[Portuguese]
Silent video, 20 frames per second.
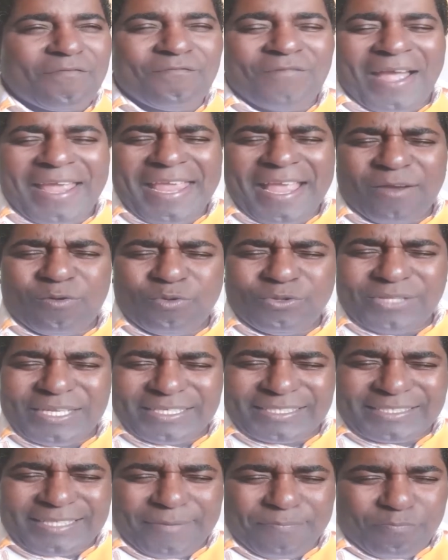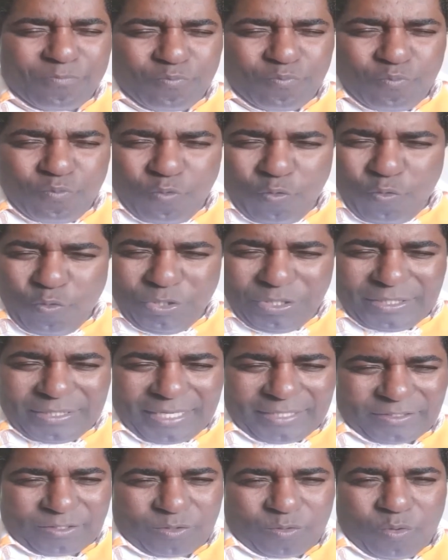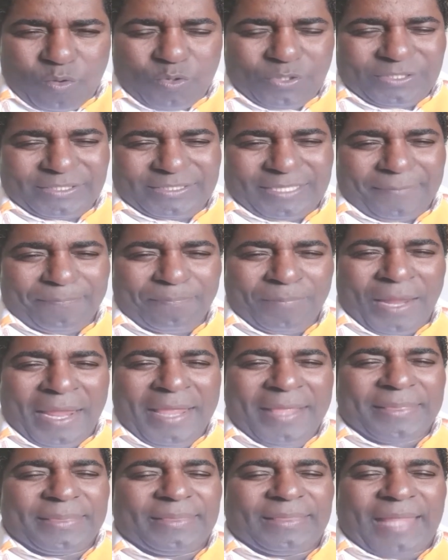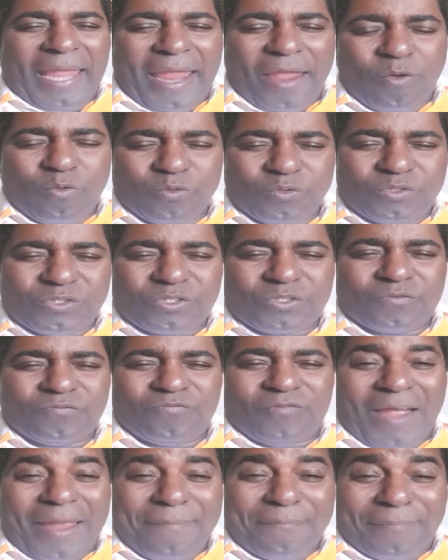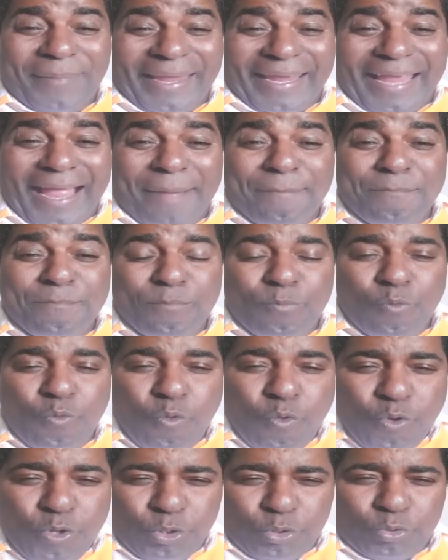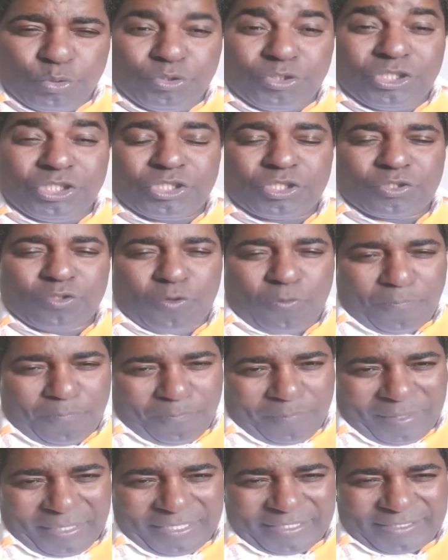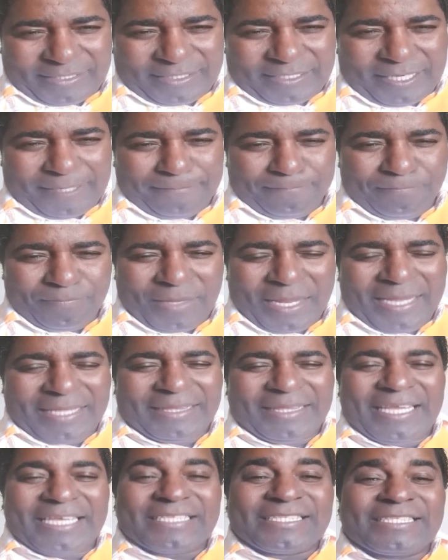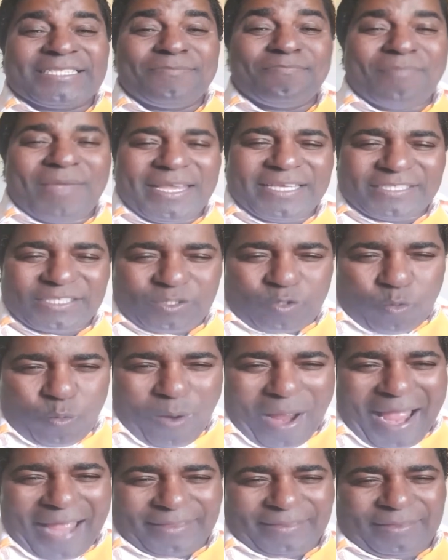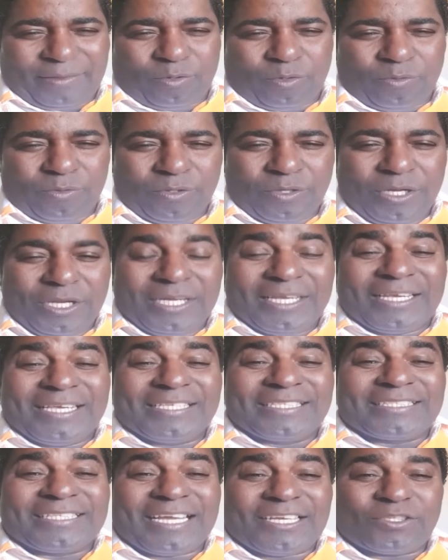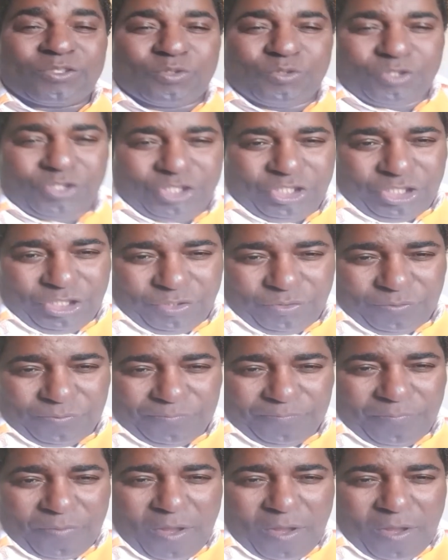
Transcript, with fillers: Vai acontecer muitas coisas. Deus vai pegar muito de surpresa nesse mês 4 que está surgindo.